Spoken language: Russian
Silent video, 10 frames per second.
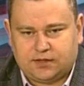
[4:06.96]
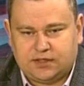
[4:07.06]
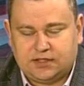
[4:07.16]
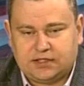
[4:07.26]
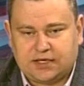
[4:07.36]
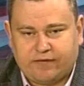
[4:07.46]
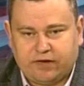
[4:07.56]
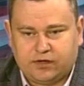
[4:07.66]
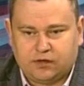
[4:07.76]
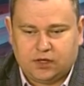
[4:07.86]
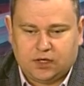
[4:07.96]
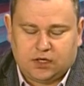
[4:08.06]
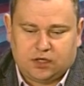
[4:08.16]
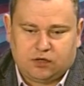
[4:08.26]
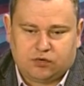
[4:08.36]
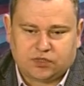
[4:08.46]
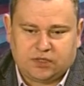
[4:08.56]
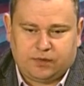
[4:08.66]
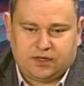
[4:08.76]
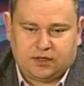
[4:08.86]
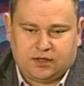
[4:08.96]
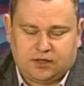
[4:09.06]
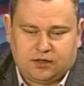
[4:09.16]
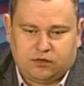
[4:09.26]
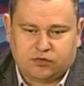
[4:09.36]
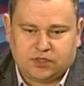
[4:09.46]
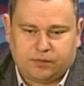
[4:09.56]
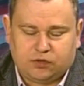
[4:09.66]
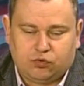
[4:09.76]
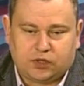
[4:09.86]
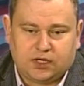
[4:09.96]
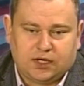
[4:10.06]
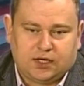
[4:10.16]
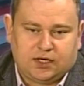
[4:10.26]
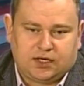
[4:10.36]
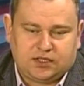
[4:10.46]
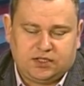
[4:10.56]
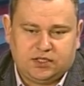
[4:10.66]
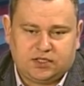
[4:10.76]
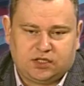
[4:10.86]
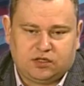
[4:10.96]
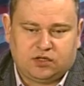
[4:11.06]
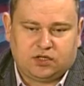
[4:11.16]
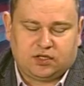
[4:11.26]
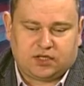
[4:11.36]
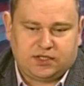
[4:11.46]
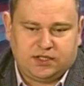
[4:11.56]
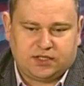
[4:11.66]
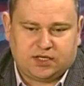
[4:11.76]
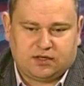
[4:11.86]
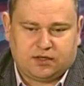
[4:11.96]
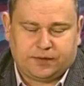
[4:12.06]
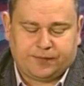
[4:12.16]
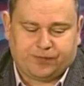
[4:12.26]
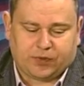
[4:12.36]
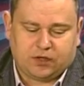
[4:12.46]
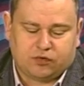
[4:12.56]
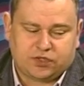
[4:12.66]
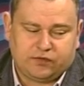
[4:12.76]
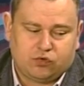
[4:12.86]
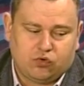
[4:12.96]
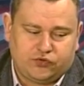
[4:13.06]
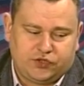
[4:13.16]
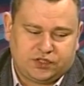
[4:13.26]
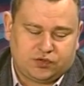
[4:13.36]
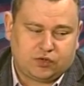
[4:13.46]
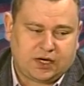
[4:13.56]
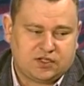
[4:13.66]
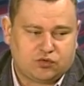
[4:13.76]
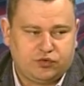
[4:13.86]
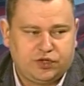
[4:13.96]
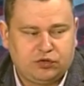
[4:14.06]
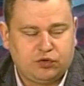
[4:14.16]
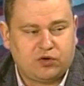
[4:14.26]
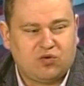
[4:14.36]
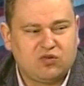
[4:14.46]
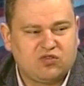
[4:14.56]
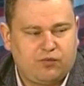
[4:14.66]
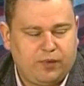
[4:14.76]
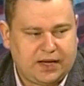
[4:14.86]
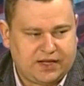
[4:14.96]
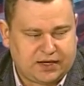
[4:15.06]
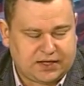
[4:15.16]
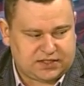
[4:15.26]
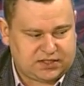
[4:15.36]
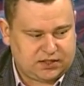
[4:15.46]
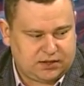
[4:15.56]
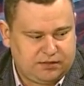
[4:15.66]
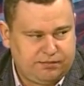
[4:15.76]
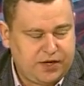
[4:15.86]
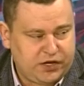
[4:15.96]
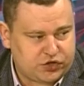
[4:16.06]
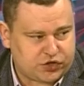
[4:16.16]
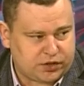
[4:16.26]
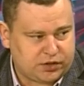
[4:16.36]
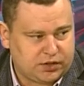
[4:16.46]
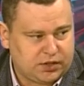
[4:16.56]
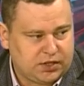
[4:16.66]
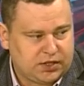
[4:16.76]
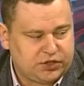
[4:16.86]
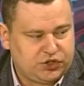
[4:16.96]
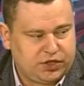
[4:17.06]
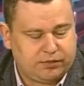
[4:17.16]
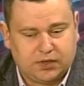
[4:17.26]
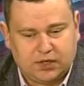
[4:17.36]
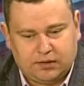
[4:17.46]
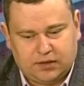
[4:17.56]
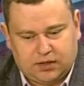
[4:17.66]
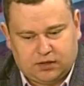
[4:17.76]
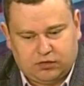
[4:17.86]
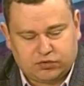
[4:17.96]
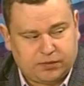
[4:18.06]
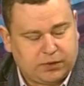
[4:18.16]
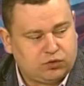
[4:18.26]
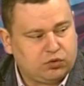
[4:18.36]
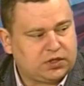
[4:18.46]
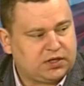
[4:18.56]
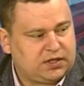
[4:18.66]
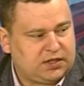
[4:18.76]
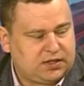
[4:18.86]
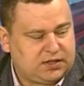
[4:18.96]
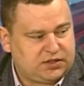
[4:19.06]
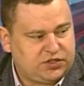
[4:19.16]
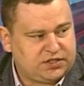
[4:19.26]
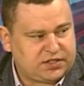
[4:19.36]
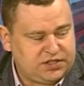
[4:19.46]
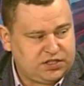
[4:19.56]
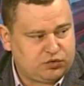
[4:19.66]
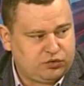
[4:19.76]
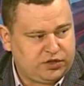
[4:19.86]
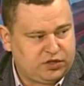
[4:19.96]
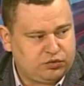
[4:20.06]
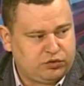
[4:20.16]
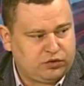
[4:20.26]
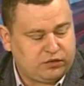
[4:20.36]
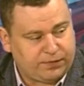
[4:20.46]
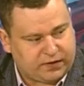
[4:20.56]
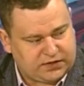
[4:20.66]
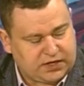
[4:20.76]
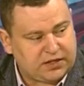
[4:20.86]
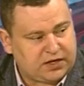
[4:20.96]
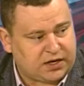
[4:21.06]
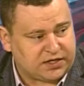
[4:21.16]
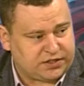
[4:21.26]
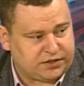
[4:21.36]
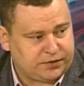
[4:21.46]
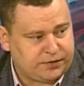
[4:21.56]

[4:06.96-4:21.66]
если сравнивать грузоп, э, грузопоток российских, э, российских э, грузовиков через украинскую территорию, он в пять раз меньше, чем грузопоток через российскую территорию в страны Азии.